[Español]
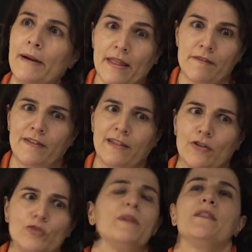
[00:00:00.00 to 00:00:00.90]
para,
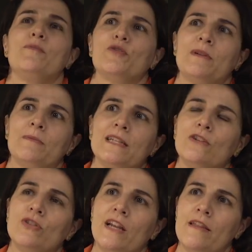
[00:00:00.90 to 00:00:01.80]
defender los principios más
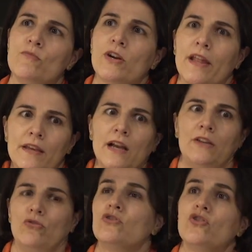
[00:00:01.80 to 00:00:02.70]
básicos de la democracia
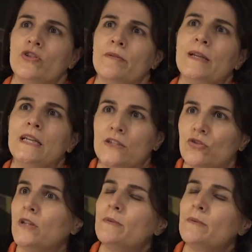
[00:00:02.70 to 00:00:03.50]
a todos los niveles, ¿no?